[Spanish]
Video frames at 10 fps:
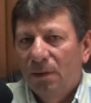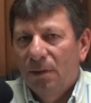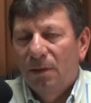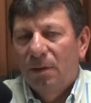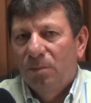
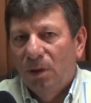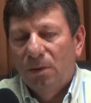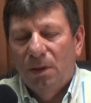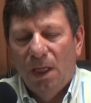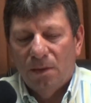oficina.
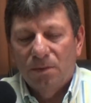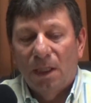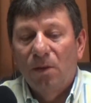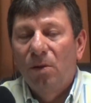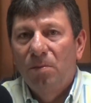Buenos días, un
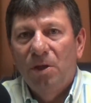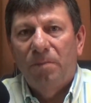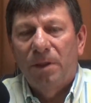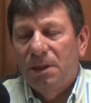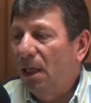saludo muy
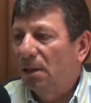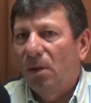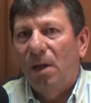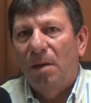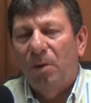especial a
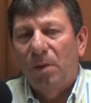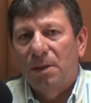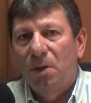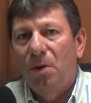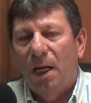toda la
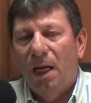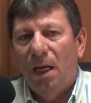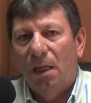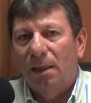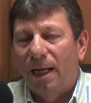población
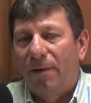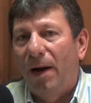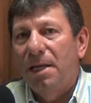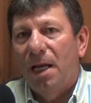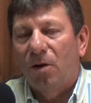allá,
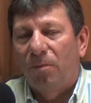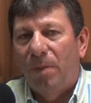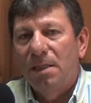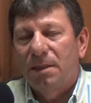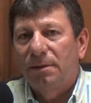Cabañas,
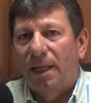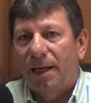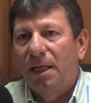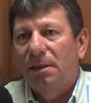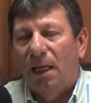Copán, Santa
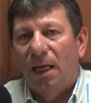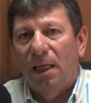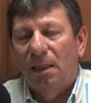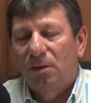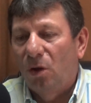Rita
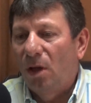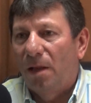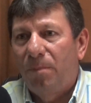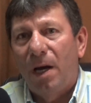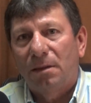y en
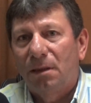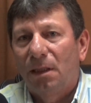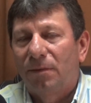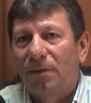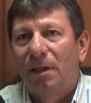todas
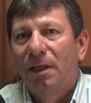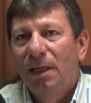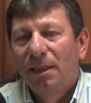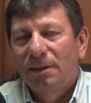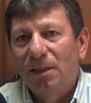partes,
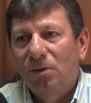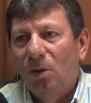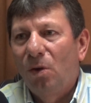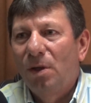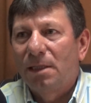
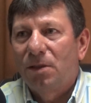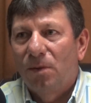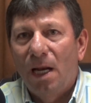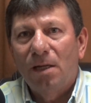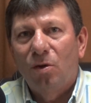tanto
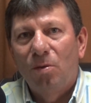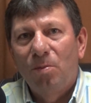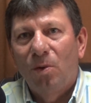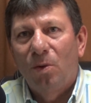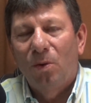nacional
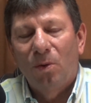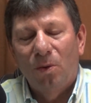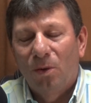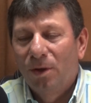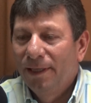como